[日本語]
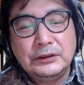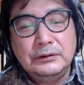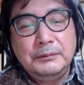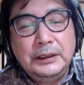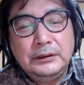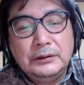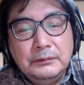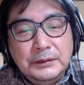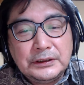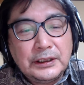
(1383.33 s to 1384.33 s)
to
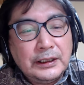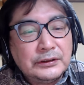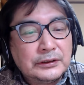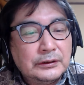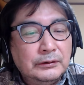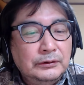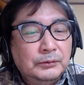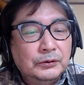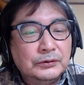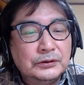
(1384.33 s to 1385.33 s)
Make Mistakes という
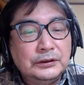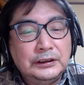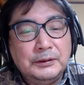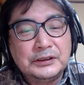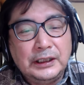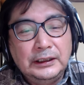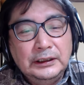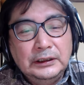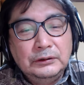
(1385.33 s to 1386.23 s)
ものを作ってきました。